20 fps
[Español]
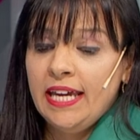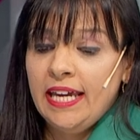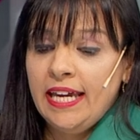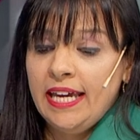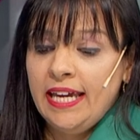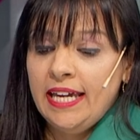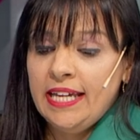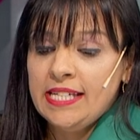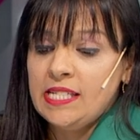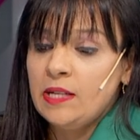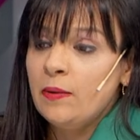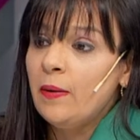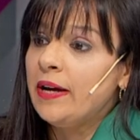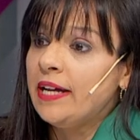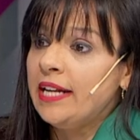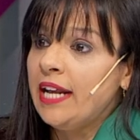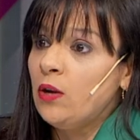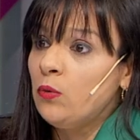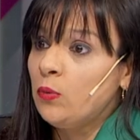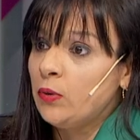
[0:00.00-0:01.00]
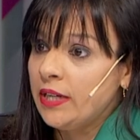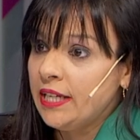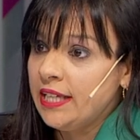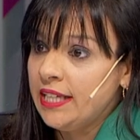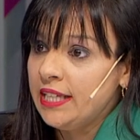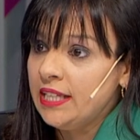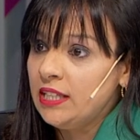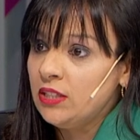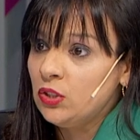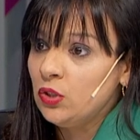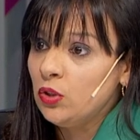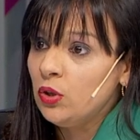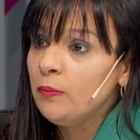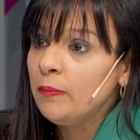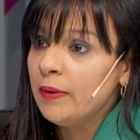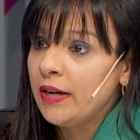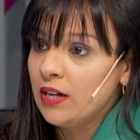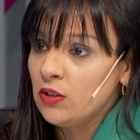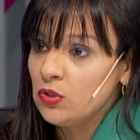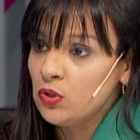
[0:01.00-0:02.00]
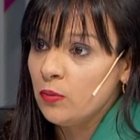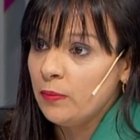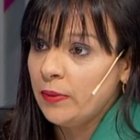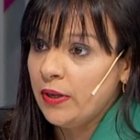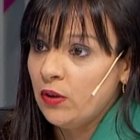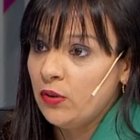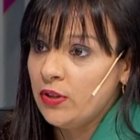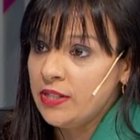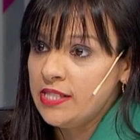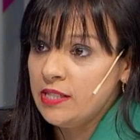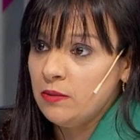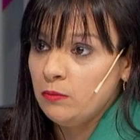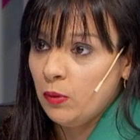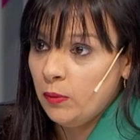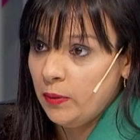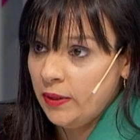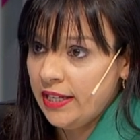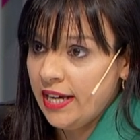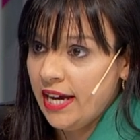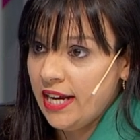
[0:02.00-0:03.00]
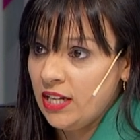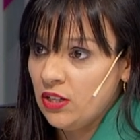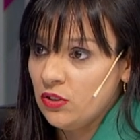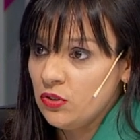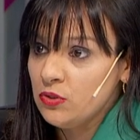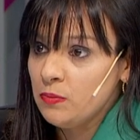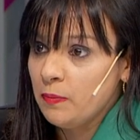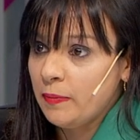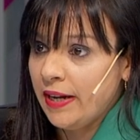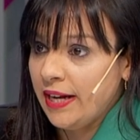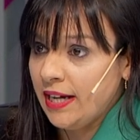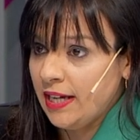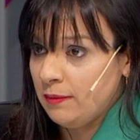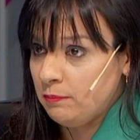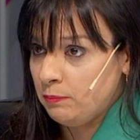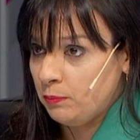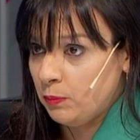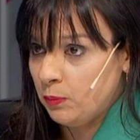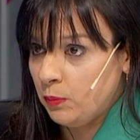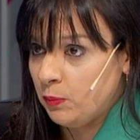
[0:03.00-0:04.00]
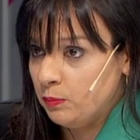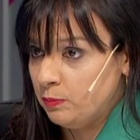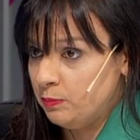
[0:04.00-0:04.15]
Eh, se va a crear un registro para los operadores inmobiliarios, para que mm.